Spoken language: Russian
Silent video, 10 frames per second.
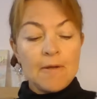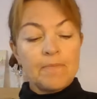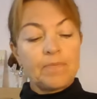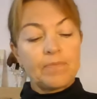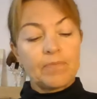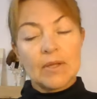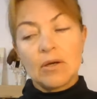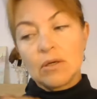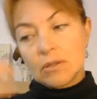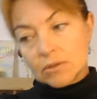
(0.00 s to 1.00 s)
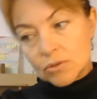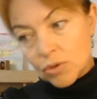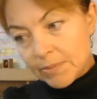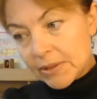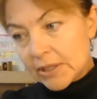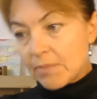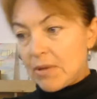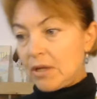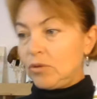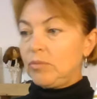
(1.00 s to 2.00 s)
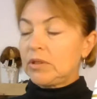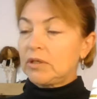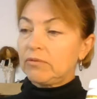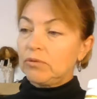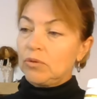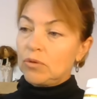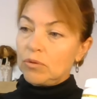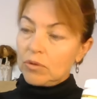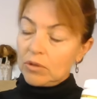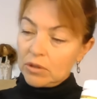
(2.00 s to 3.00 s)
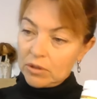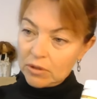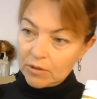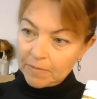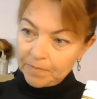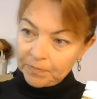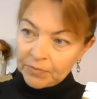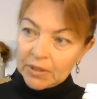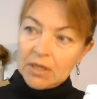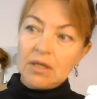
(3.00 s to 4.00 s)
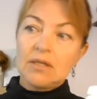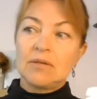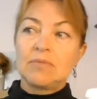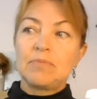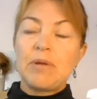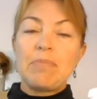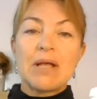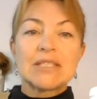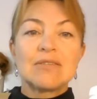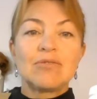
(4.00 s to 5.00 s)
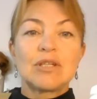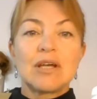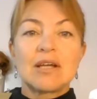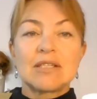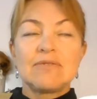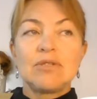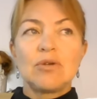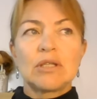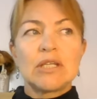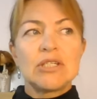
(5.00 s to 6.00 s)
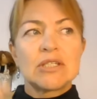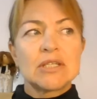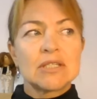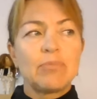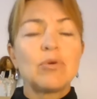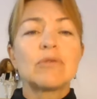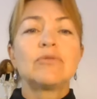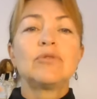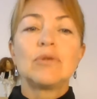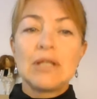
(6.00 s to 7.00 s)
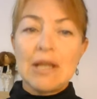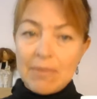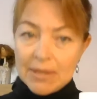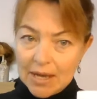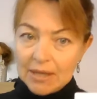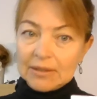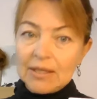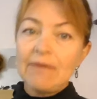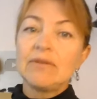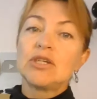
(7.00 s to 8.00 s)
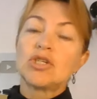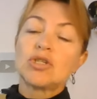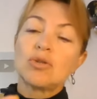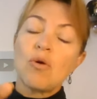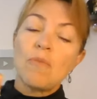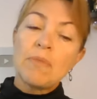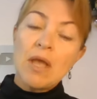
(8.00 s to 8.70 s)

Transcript: Э, Кормит нормальную микрофлору, эм, э, препятствует развитию атонических запоров, но для меня главное, что